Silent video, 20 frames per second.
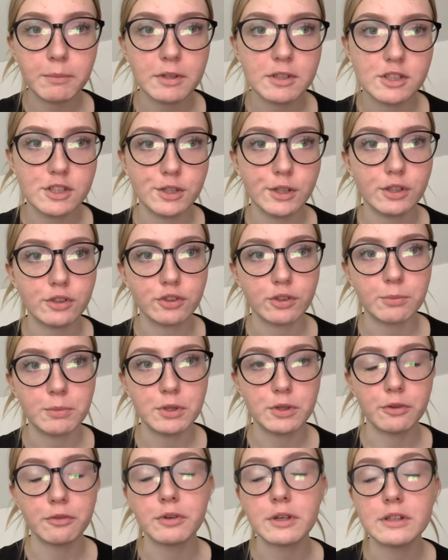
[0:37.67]
nadzieję, że mi
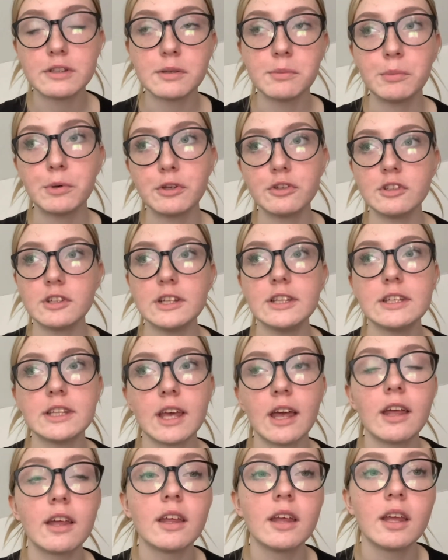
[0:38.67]
to wyjdzie, bo jeśli
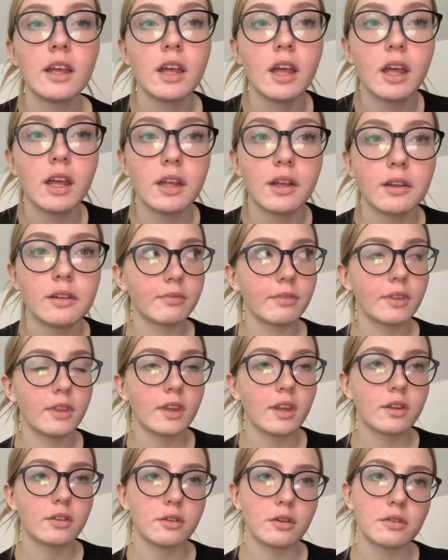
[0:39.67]
nie,
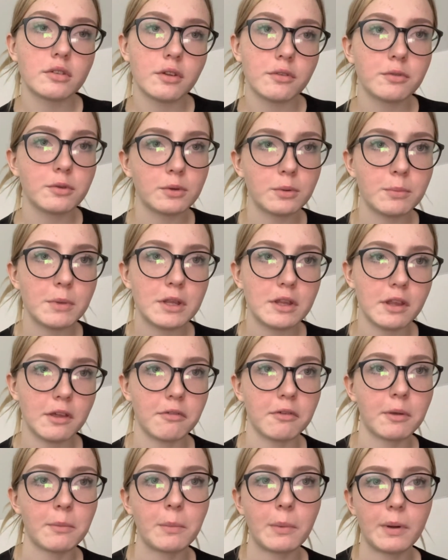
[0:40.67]
no to w sumie nie
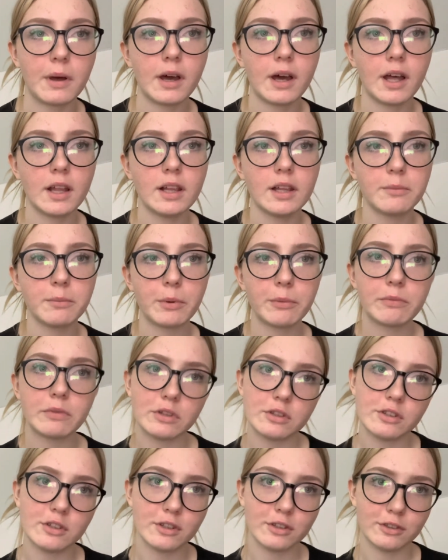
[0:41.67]
wiem, ale mam
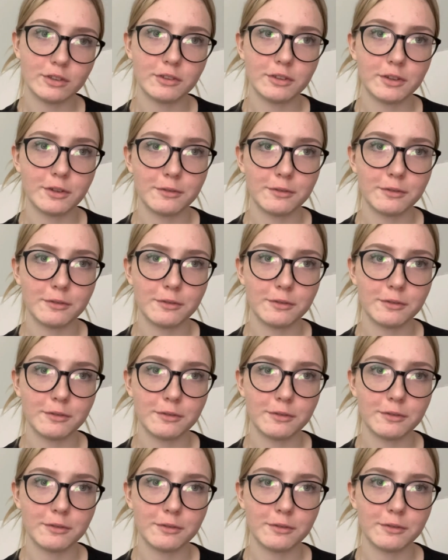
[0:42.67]
nadzieję, że to